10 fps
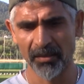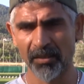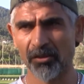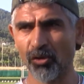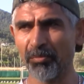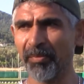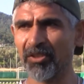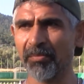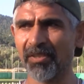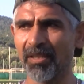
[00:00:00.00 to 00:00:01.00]
E, son bir
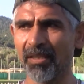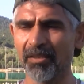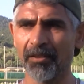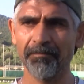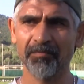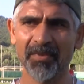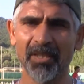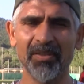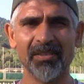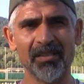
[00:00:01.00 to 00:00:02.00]
maçımız kaldı.
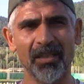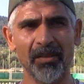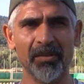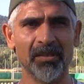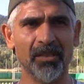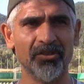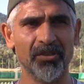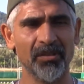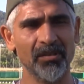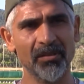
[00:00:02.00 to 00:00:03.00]
Evet saha
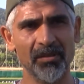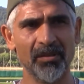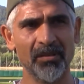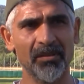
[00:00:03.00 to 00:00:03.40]
avantajı e,